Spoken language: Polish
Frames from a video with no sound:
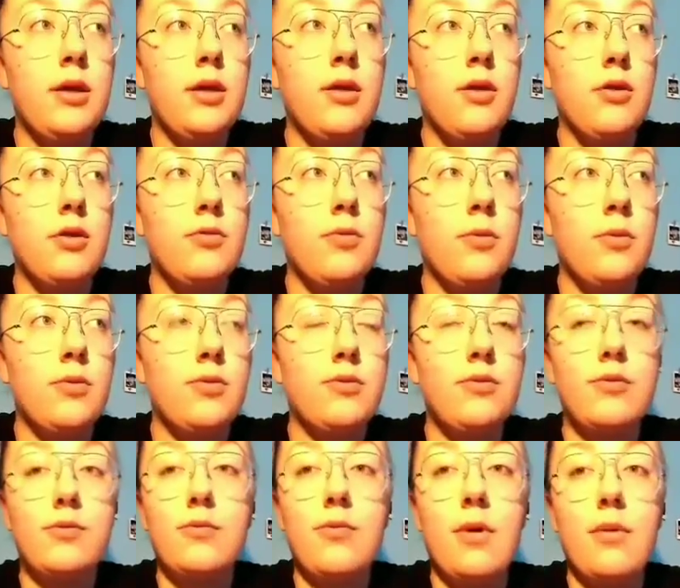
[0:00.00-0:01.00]
To już po
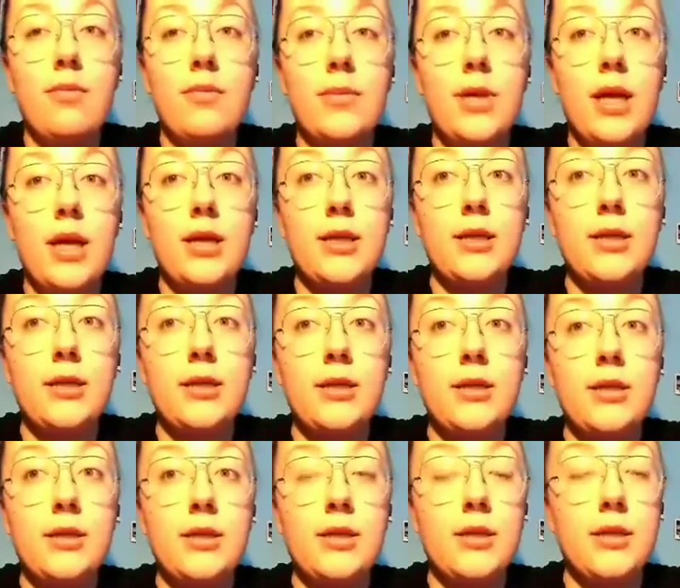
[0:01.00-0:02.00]
prostu mam teraz
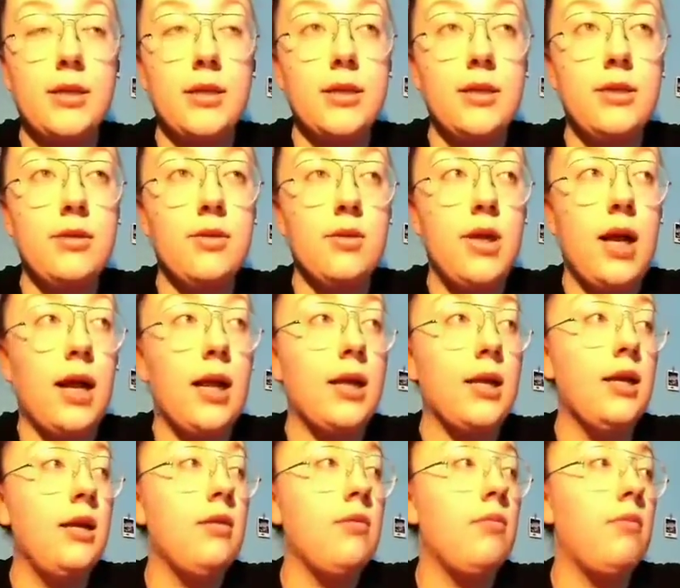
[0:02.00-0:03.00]
kryzys
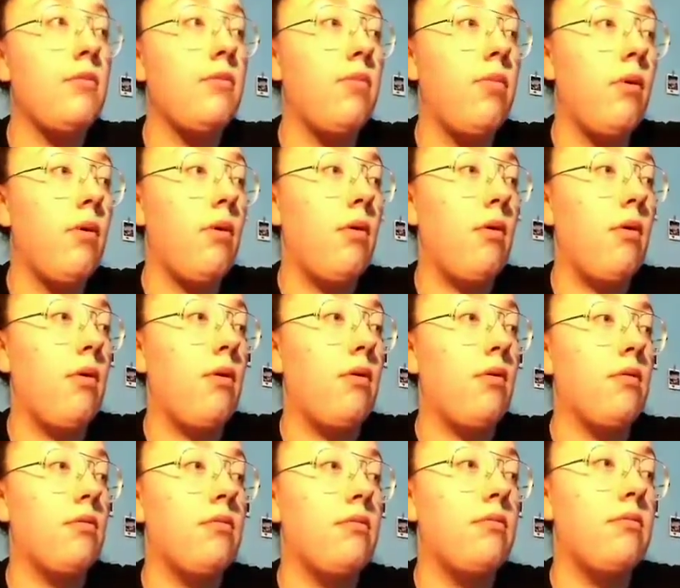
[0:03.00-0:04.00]
totalny,
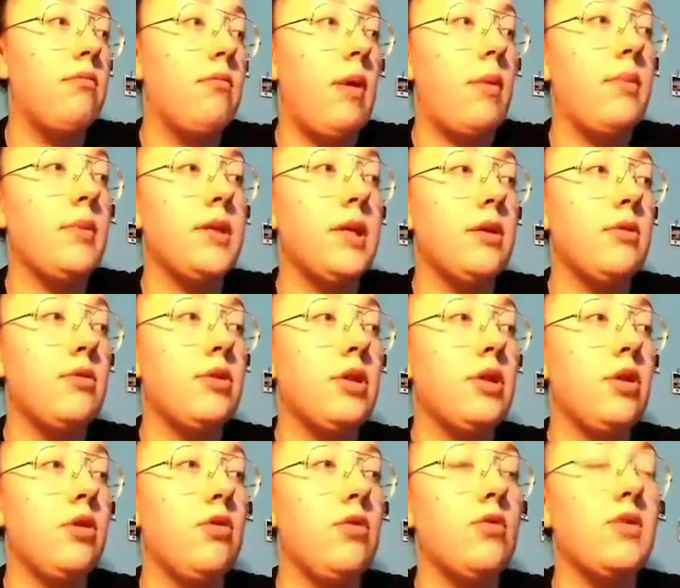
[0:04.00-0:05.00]
bo mamy
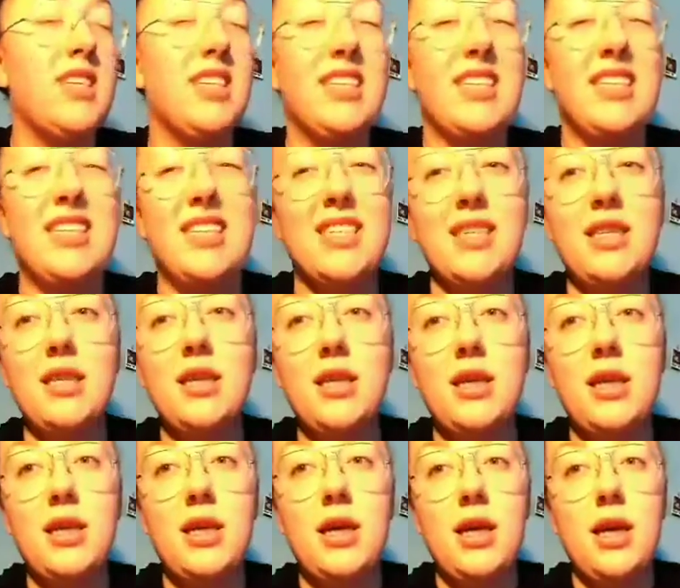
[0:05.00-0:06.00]
zakończenie roku za tydzień.
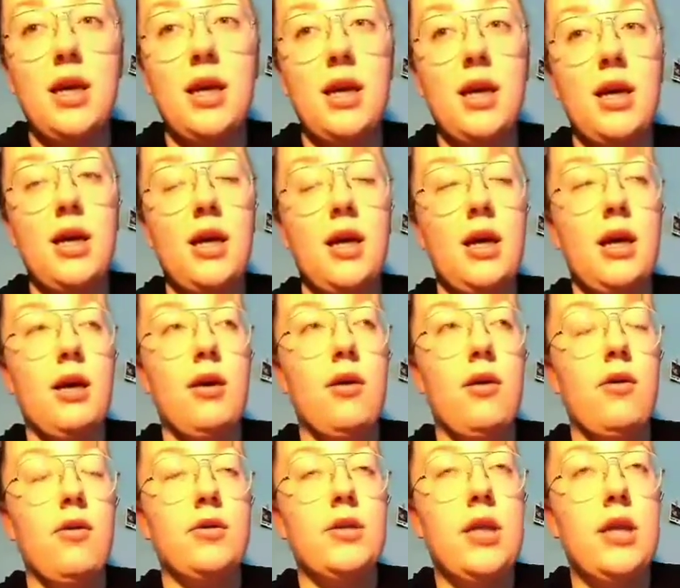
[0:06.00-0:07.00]

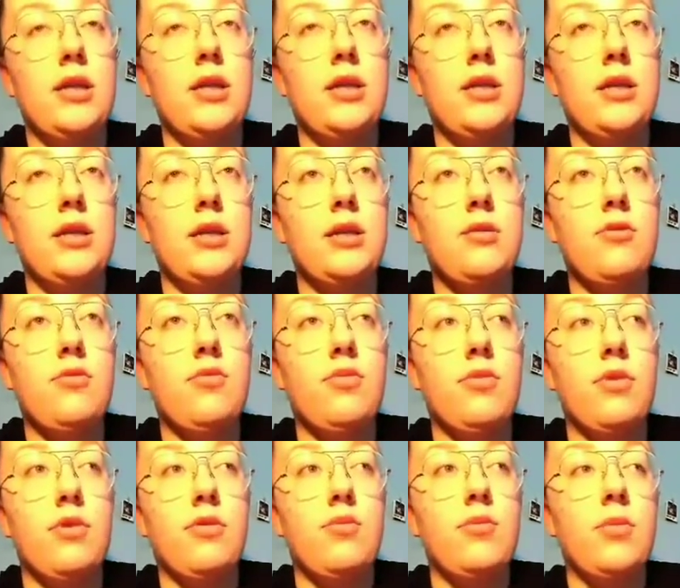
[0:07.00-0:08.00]
Ostatni tydzień
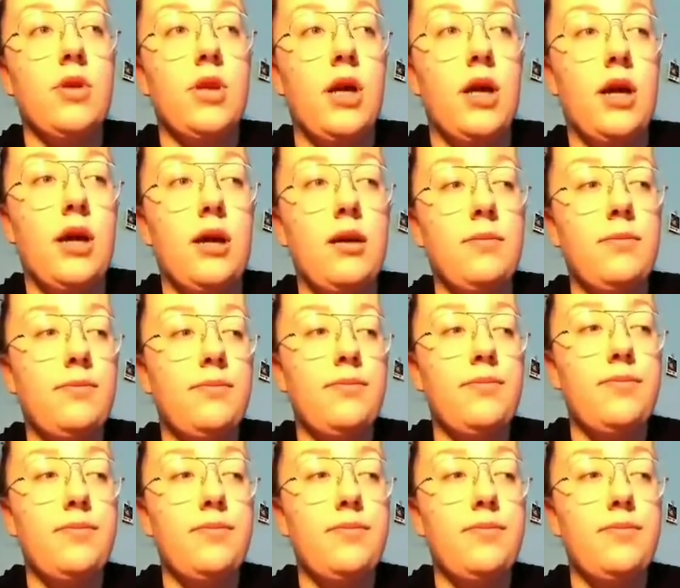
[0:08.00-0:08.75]
upłynął mi na